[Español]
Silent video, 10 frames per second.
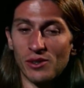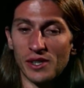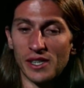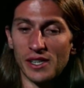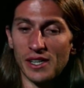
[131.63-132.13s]

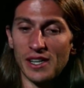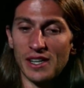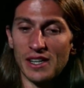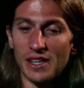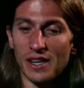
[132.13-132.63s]
eh,
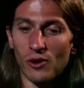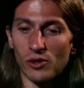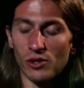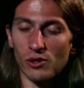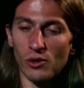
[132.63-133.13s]

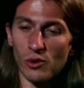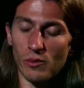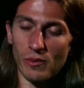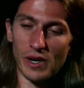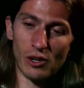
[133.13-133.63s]

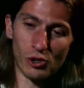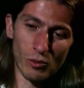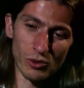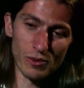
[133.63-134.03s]
cuando el autobús